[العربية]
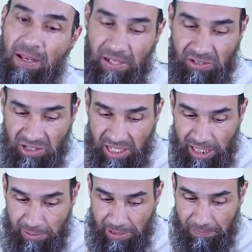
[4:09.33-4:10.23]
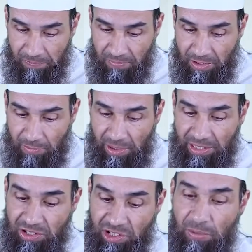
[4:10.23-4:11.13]
للصائم
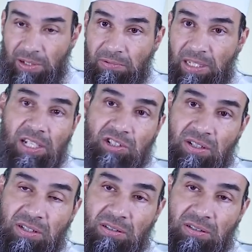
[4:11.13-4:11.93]
بعد الزوال علاش